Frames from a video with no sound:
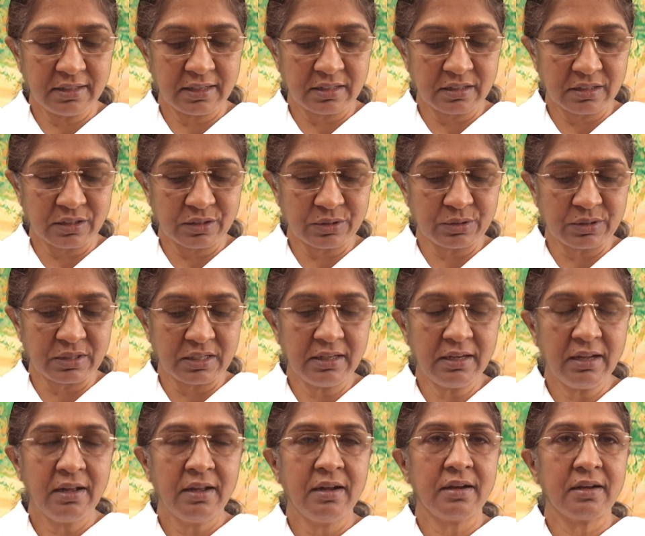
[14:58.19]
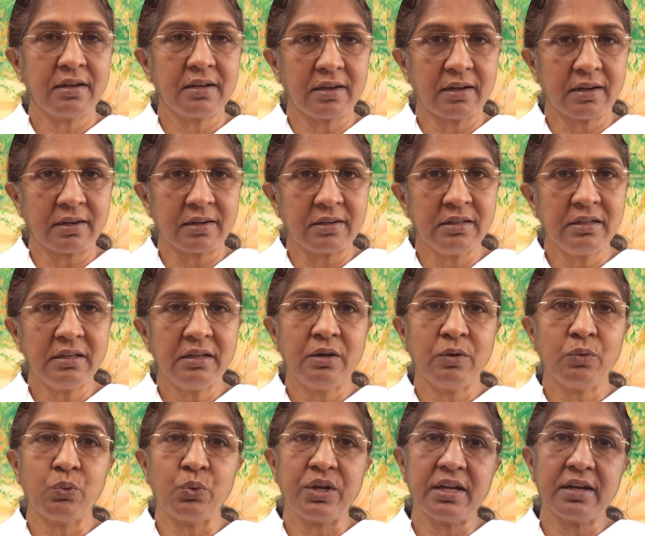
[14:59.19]
என்ன தொழில் நான்
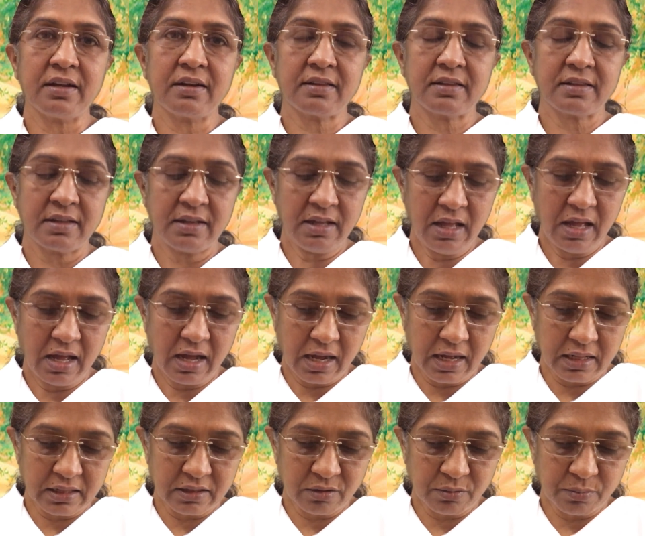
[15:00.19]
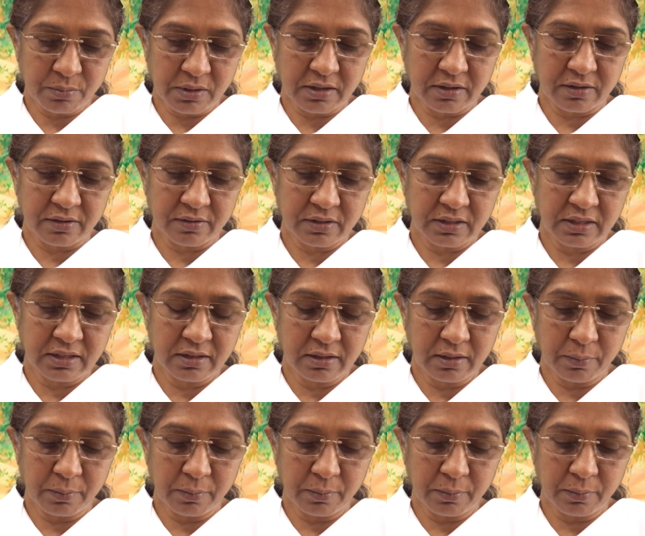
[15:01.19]
உயர்ந்த ஆத்மா இது